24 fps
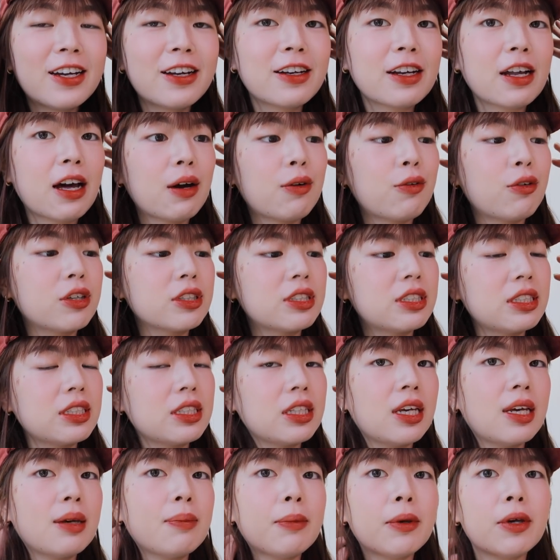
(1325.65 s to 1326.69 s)
那我
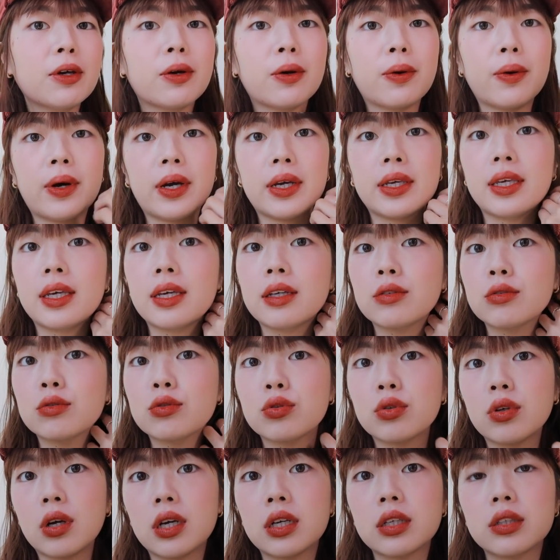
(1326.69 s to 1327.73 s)
今天没有画眼
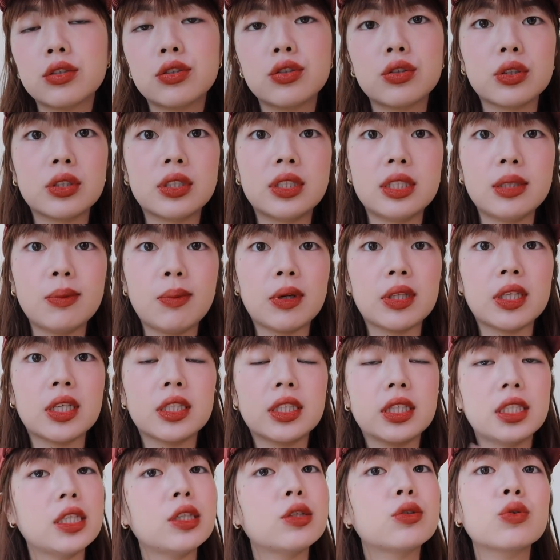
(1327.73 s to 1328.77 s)
妆，就基本的
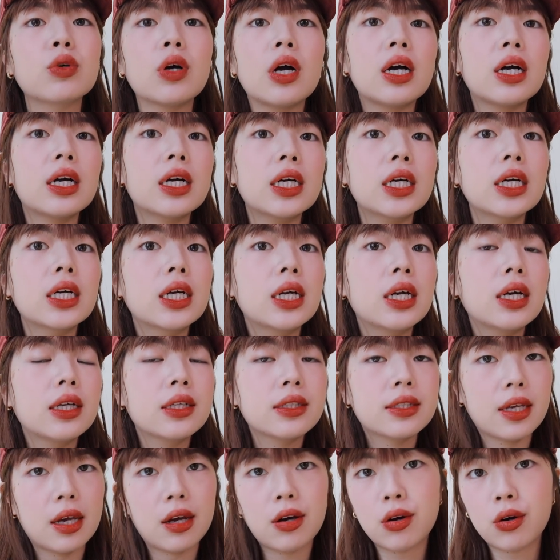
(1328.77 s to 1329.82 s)
底妆。
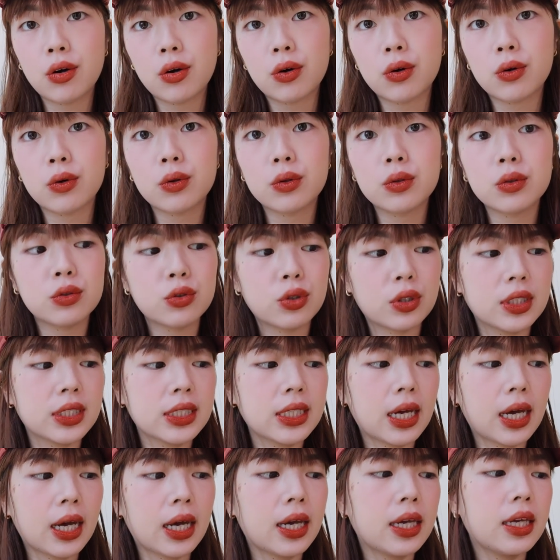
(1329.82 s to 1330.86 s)
腮红、唇
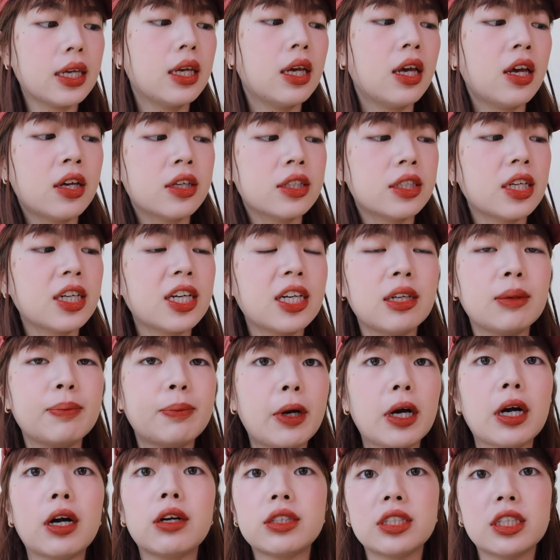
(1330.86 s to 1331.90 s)
彩，先跟你
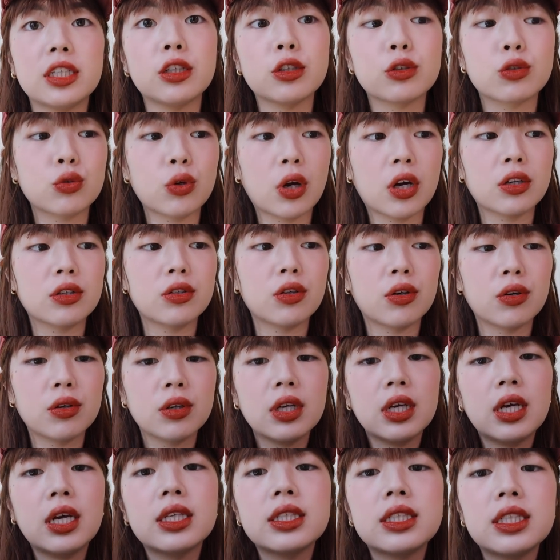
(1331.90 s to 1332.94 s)
报告今天的妆容。
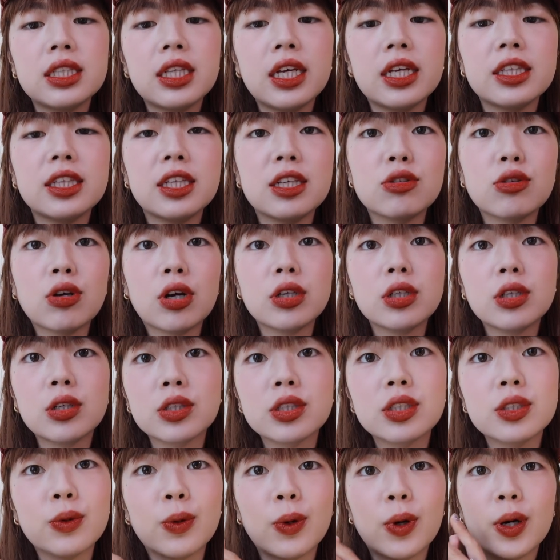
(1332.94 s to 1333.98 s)
今天底妆用
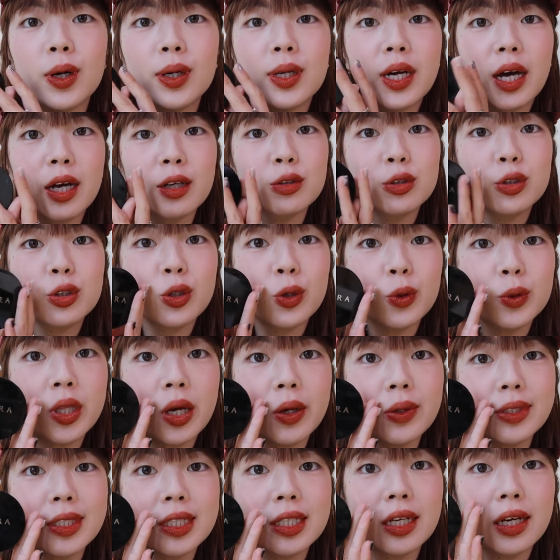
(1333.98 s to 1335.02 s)
的是我刚收
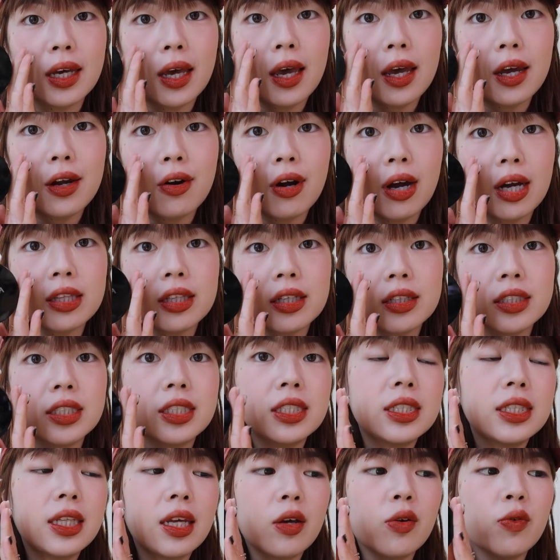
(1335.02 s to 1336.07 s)
到这个 Hera 的
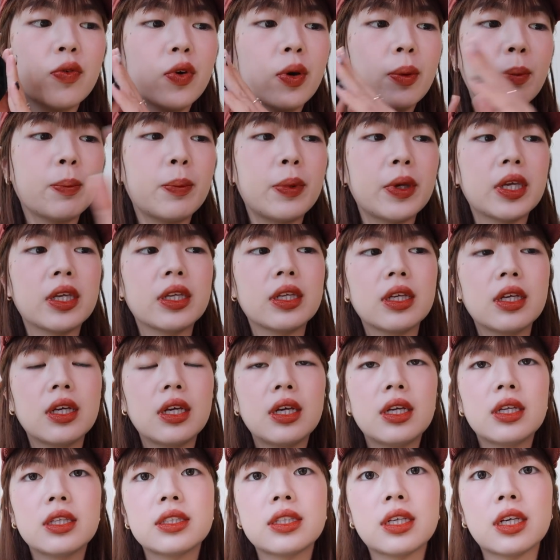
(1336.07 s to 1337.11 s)
气垫粉饼
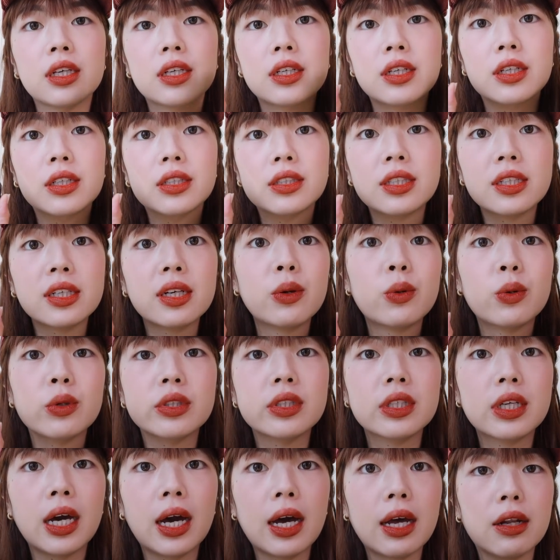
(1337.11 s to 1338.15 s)
这一颗，这个我
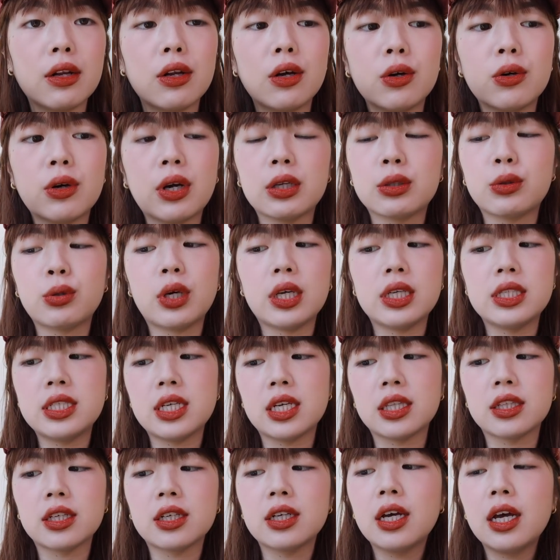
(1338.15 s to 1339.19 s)
是看 Laura 推
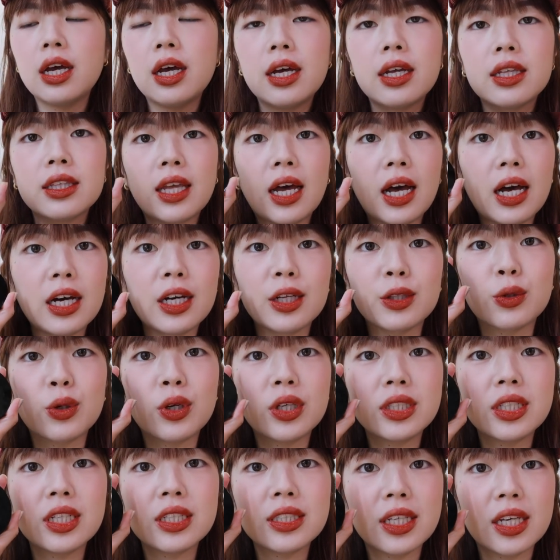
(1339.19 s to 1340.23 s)
荐的，她很
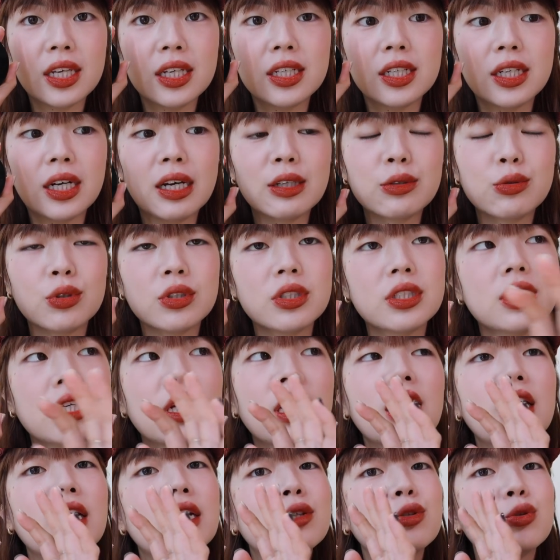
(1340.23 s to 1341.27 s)
推荐这一颗，她说是
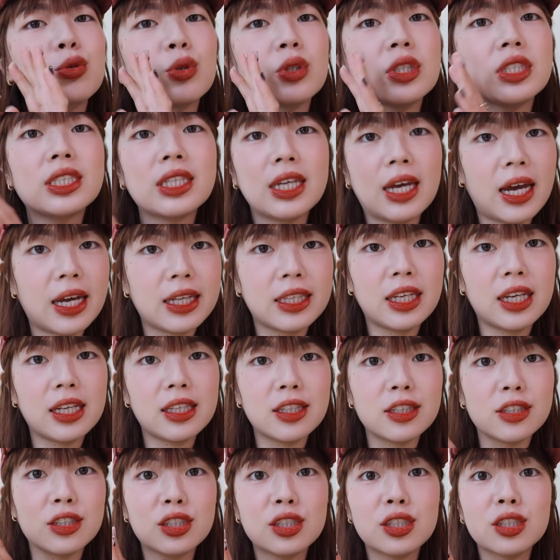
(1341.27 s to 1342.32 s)
属于夏天
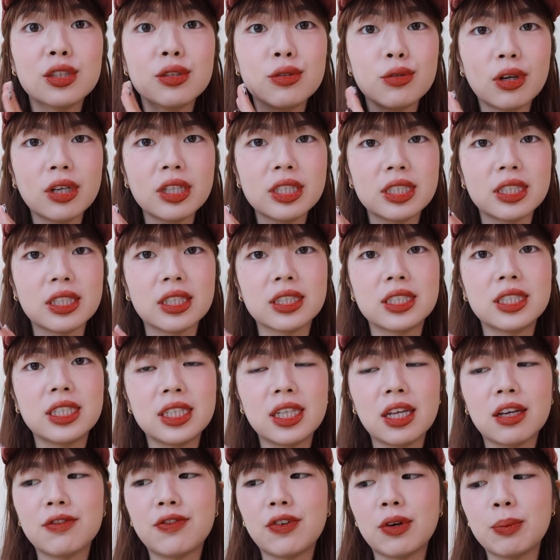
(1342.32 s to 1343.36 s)
的持妆型的气
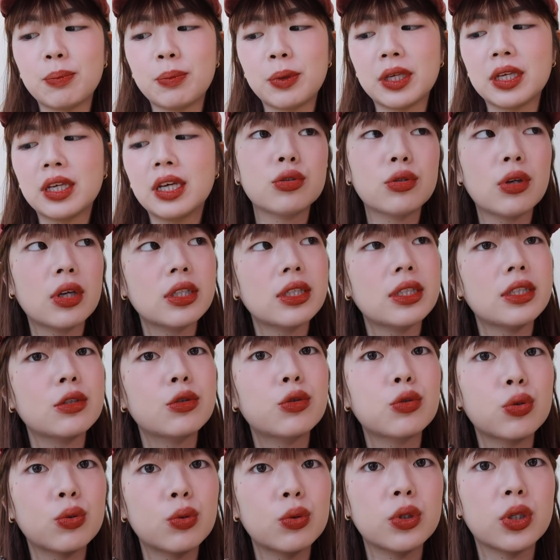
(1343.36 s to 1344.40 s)
垫粉饼，就算是
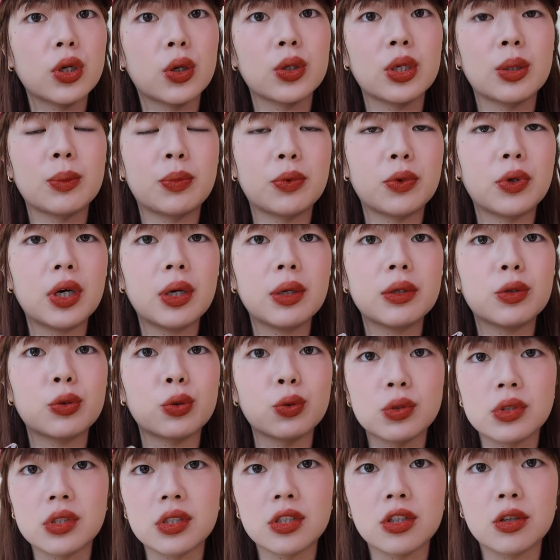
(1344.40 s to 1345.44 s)
出油也不会
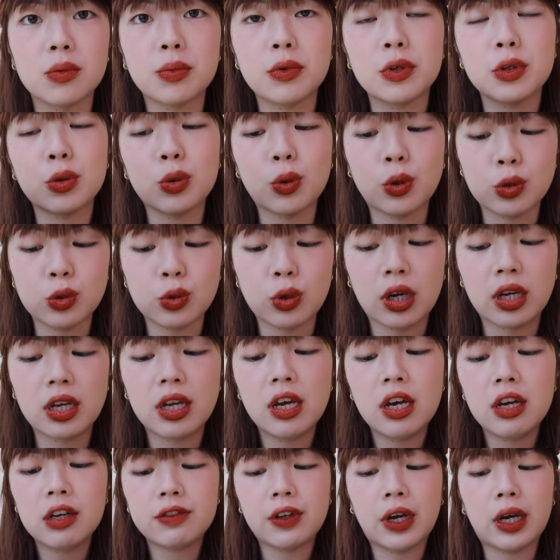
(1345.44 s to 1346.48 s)
涂死，也不会脱妆，
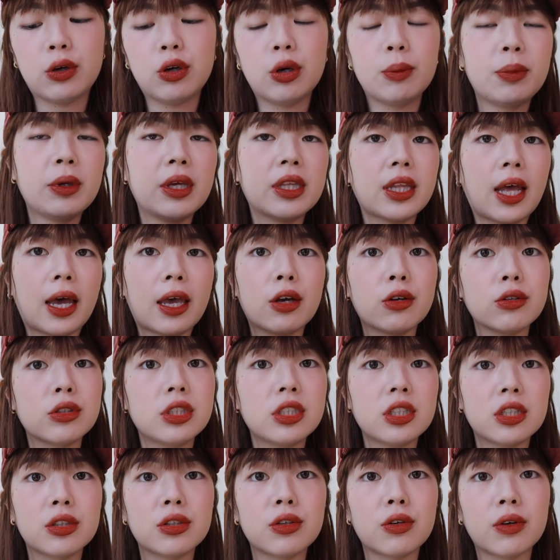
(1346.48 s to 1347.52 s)
反而会变奶油
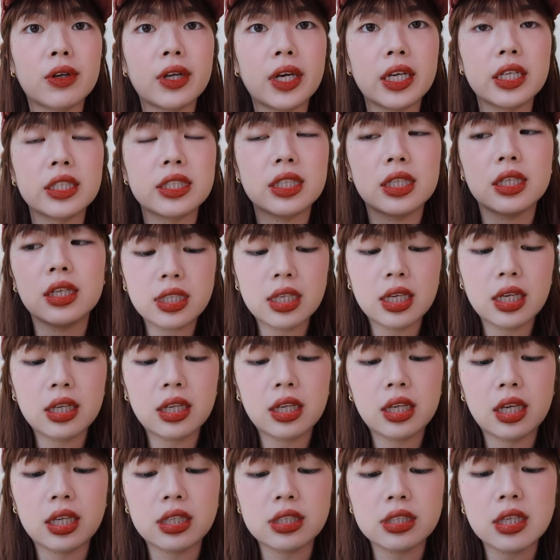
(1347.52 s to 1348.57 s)
肌的那种类型，在
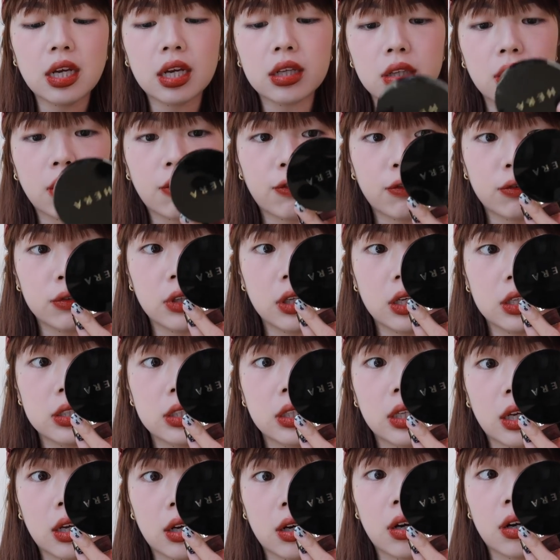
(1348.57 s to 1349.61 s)
脸上的服帖
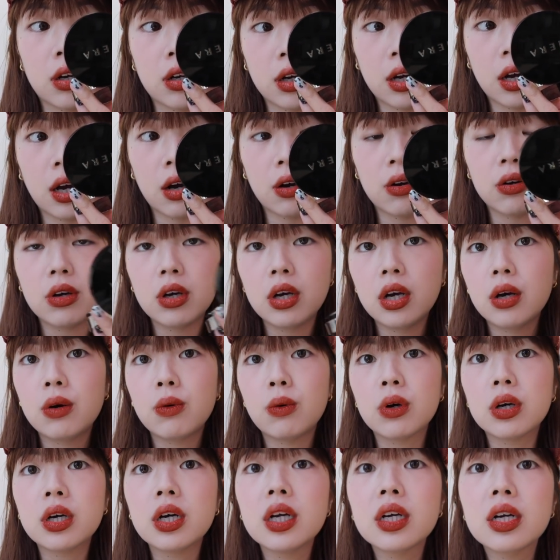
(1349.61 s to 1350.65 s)
性也很好。
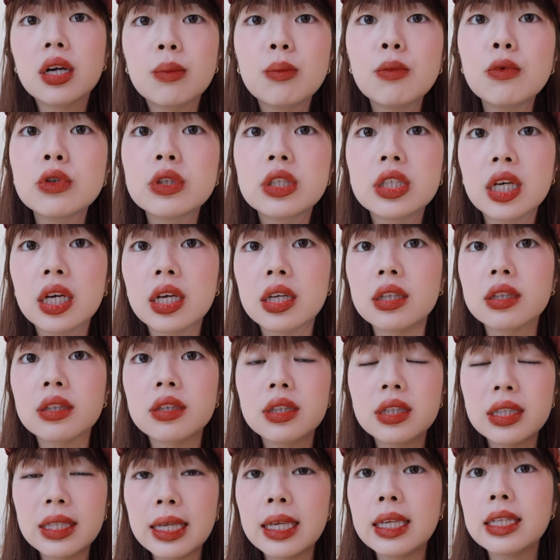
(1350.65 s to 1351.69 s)
我个人目前
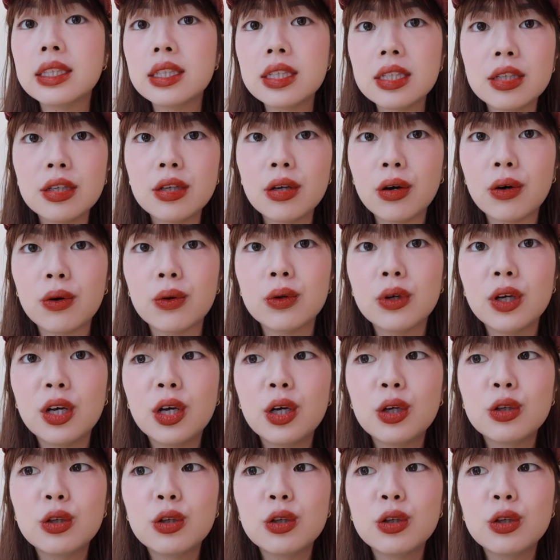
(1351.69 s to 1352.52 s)
第一次用。